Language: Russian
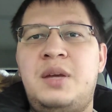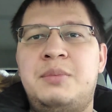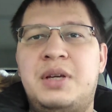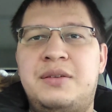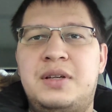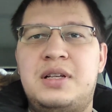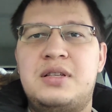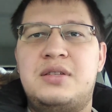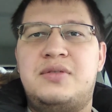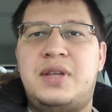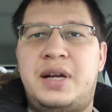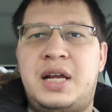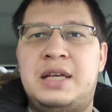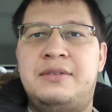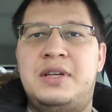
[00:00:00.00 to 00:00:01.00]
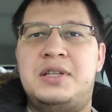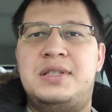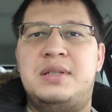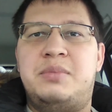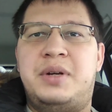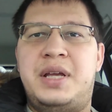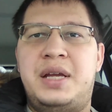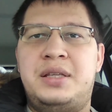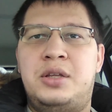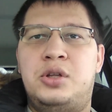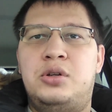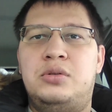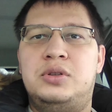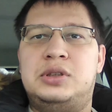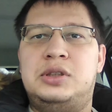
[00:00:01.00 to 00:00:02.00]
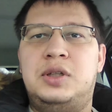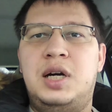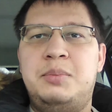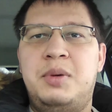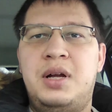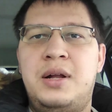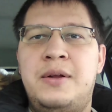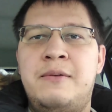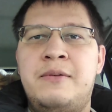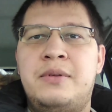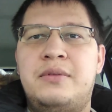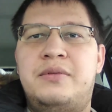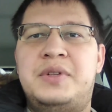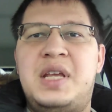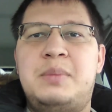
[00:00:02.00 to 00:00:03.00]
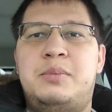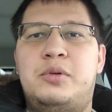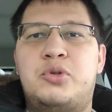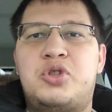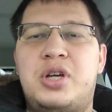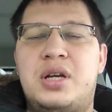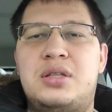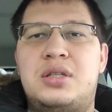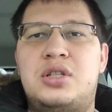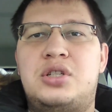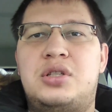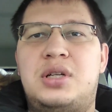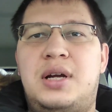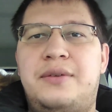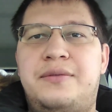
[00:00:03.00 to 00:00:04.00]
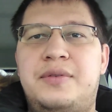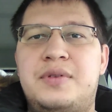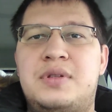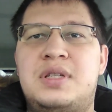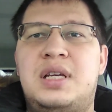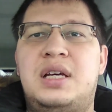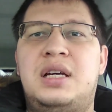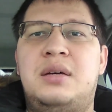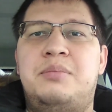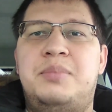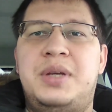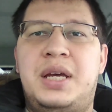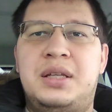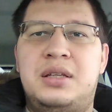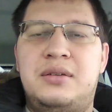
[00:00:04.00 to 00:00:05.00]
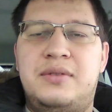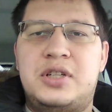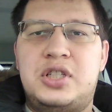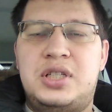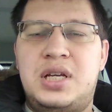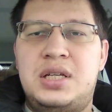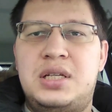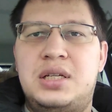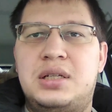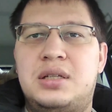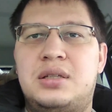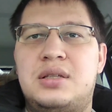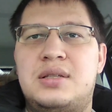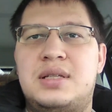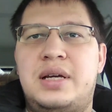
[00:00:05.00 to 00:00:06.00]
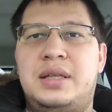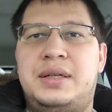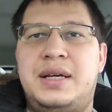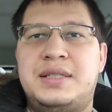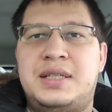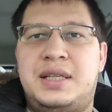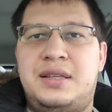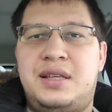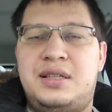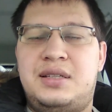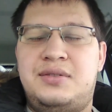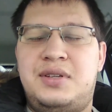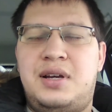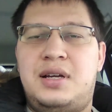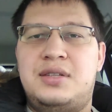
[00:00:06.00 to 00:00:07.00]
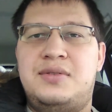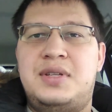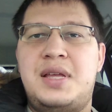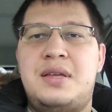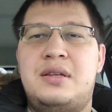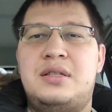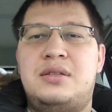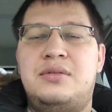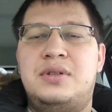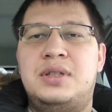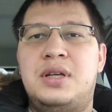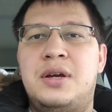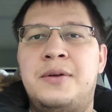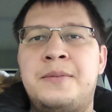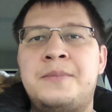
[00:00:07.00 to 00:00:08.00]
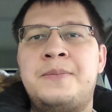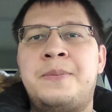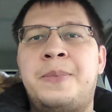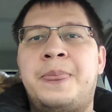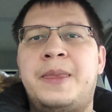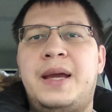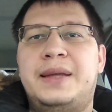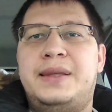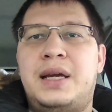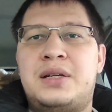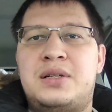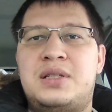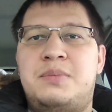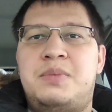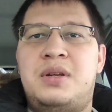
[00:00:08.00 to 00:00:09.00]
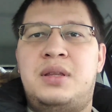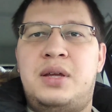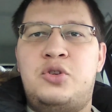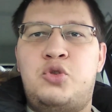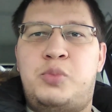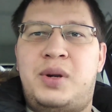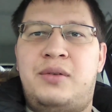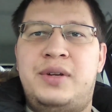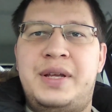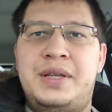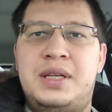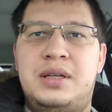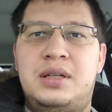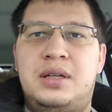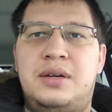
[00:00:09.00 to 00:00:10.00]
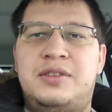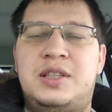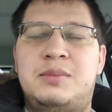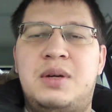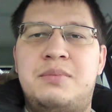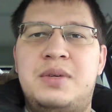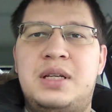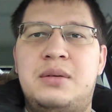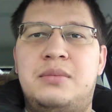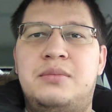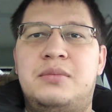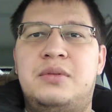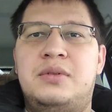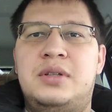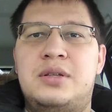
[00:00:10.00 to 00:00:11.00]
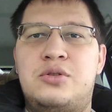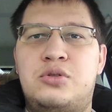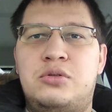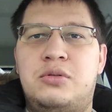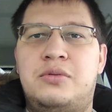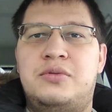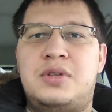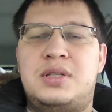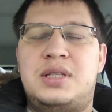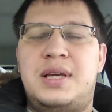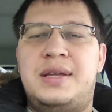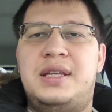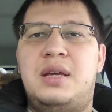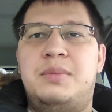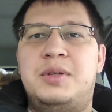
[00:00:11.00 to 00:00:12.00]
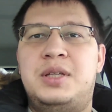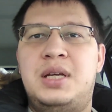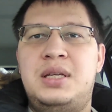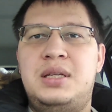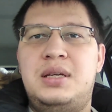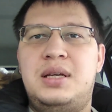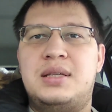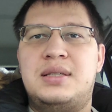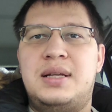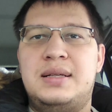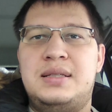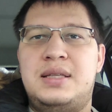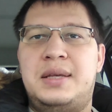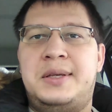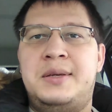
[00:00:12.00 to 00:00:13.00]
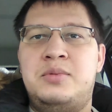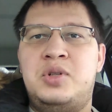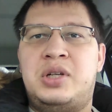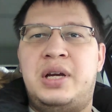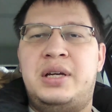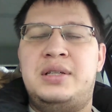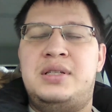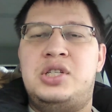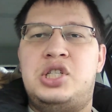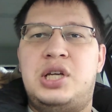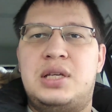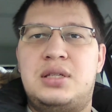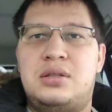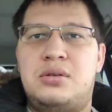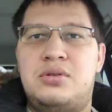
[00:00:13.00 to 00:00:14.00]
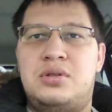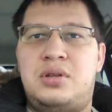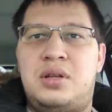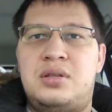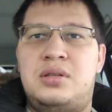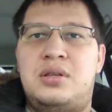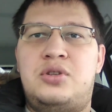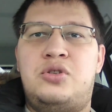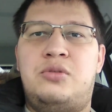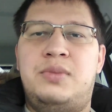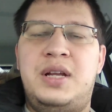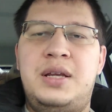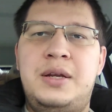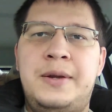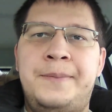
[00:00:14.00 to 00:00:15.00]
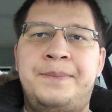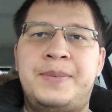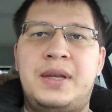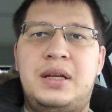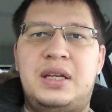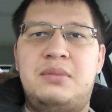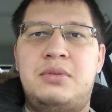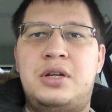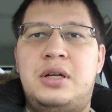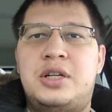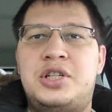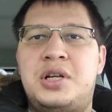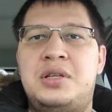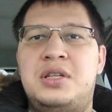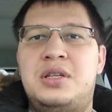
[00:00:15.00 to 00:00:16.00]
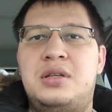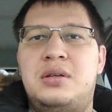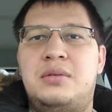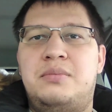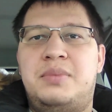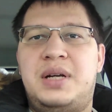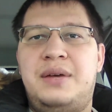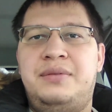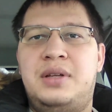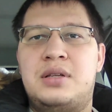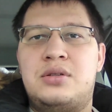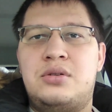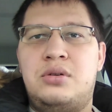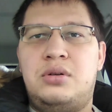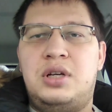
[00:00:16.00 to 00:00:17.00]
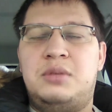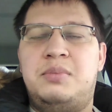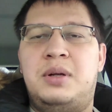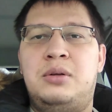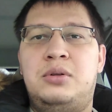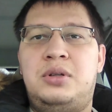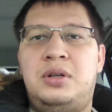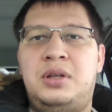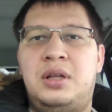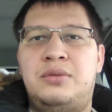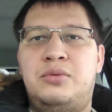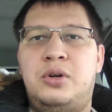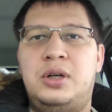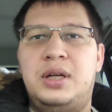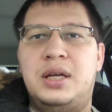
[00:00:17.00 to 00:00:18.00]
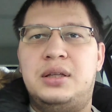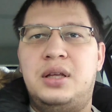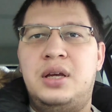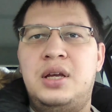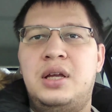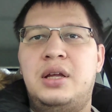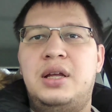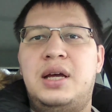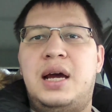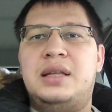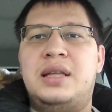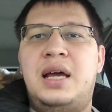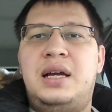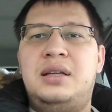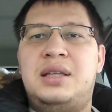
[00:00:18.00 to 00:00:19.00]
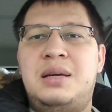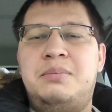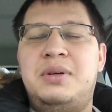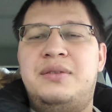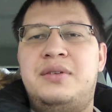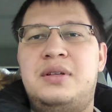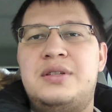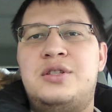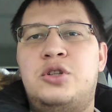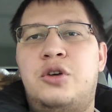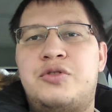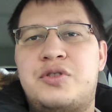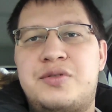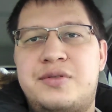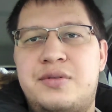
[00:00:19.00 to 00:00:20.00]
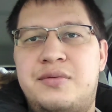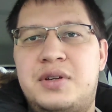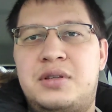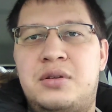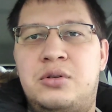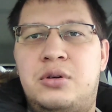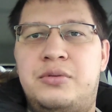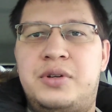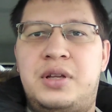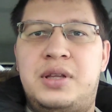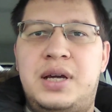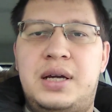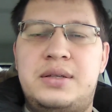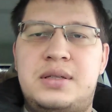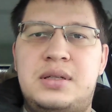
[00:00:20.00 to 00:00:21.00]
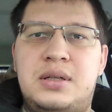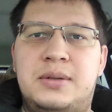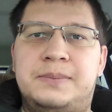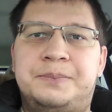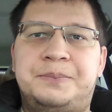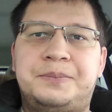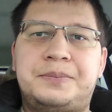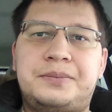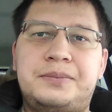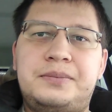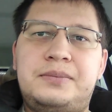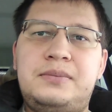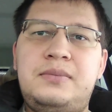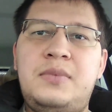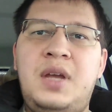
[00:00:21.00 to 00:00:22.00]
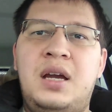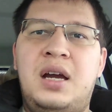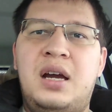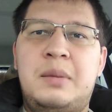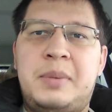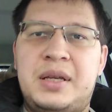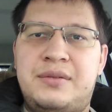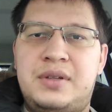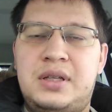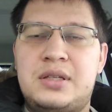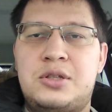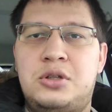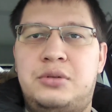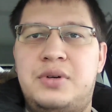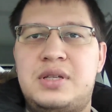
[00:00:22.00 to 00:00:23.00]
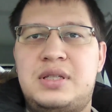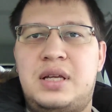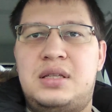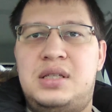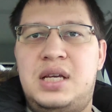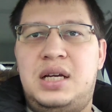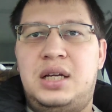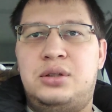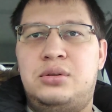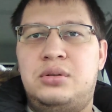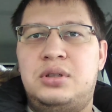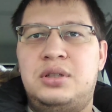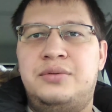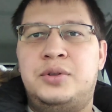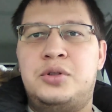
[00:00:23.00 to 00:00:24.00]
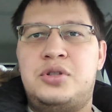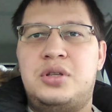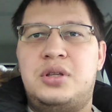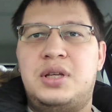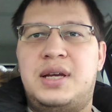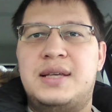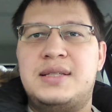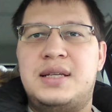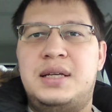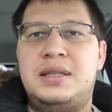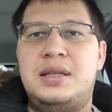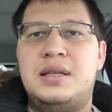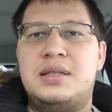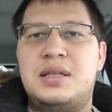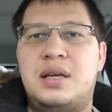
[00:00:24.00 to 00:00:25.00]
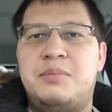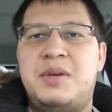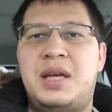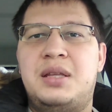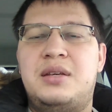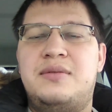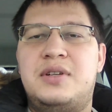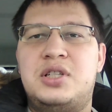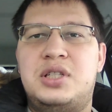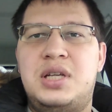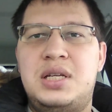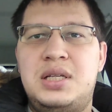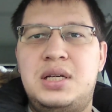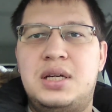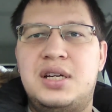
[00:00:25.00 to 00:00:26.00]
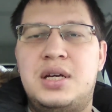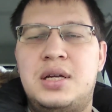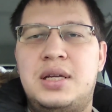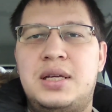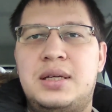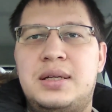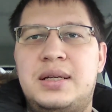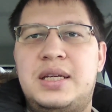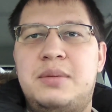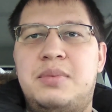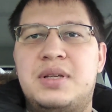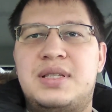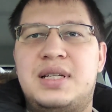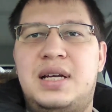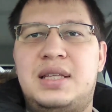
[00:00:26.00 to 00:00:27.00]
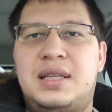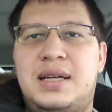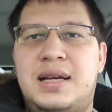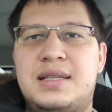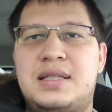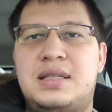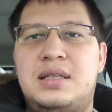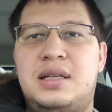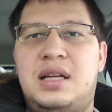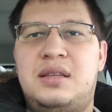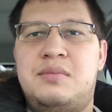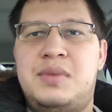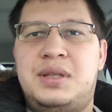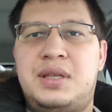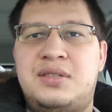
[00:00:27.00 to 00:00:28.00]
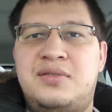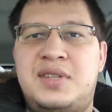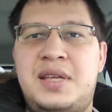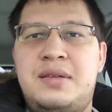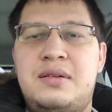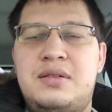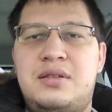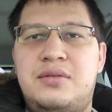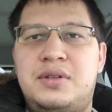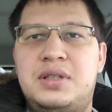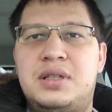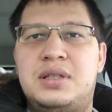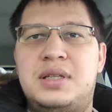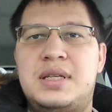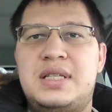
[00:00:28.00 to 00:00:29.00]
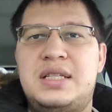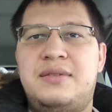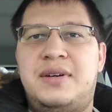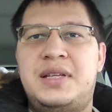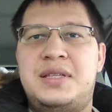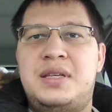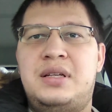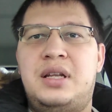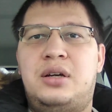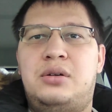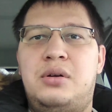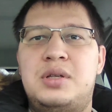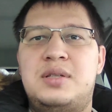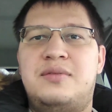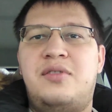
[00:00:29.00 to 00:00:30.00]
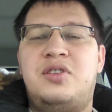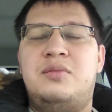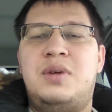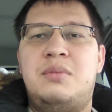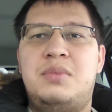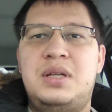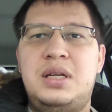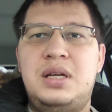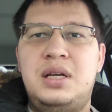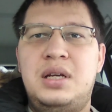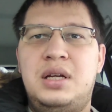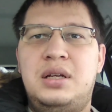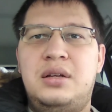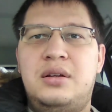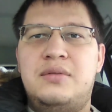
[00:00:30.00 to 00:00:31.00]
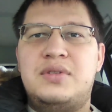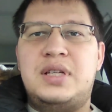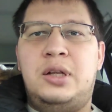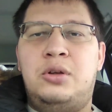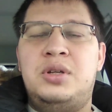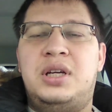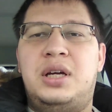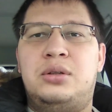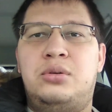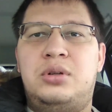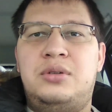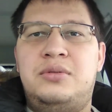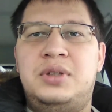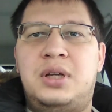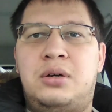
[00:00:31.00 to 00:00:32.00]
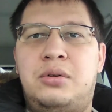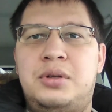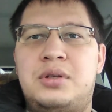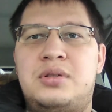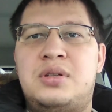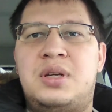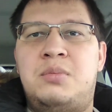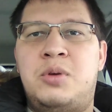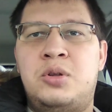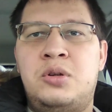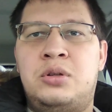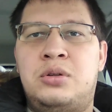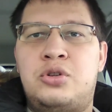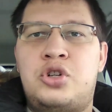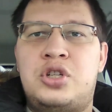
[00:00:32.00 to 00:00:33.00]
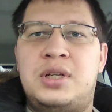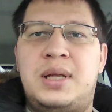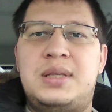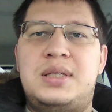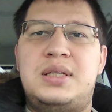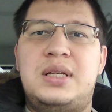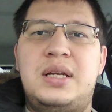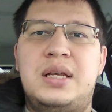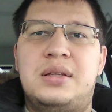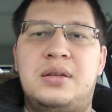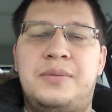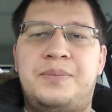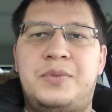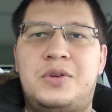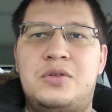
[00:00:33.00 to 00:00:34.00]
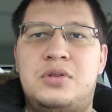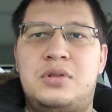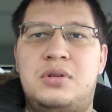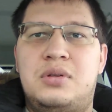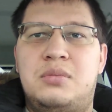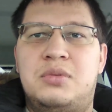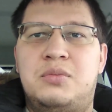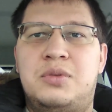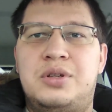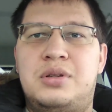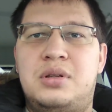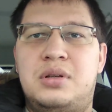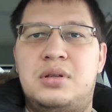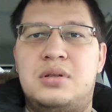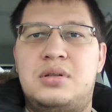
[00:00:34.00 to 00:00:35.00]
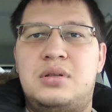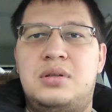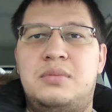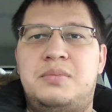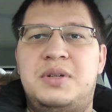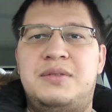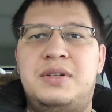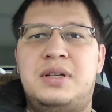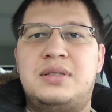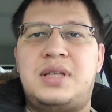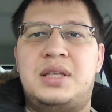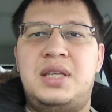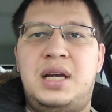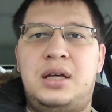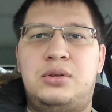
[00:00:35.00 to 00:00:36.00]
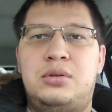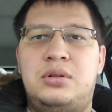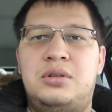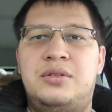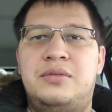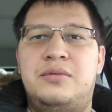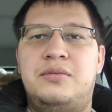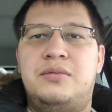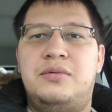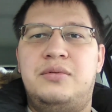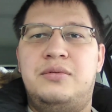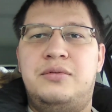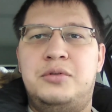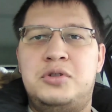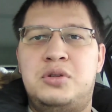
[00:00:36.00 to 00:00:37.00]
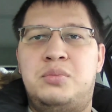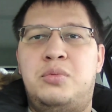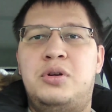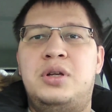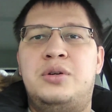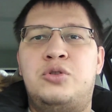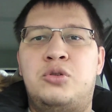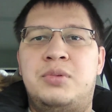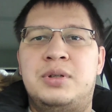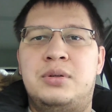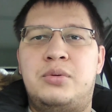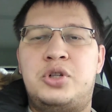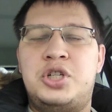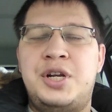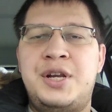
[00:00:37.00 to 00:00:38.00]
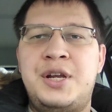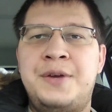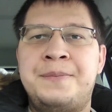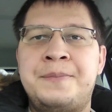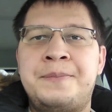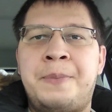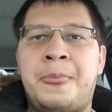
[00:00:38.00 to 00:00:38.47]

Появилась вторая версия проекта нового КОАП, в ней получается штраф за пьяное вождение, за отказ от освидетельствования а также за передачу управления автомобилем лицу в состоянии опьянения, остался таким же, как и сейчас, то есть 30 тысяч рублей, либо лишение прав на срок от полутора до двух лет. Однако там появилось новшество в этой новой редакции, а, появилась новая статья, которая вносит наказание за пьяное вождение, либо за отказ от метасвидетельствования, если водитель находится в автомобиле, в салоне которого находится ребенок до 16 лет. То есть э, это появилась статья, которая вводит более грубые нарушения.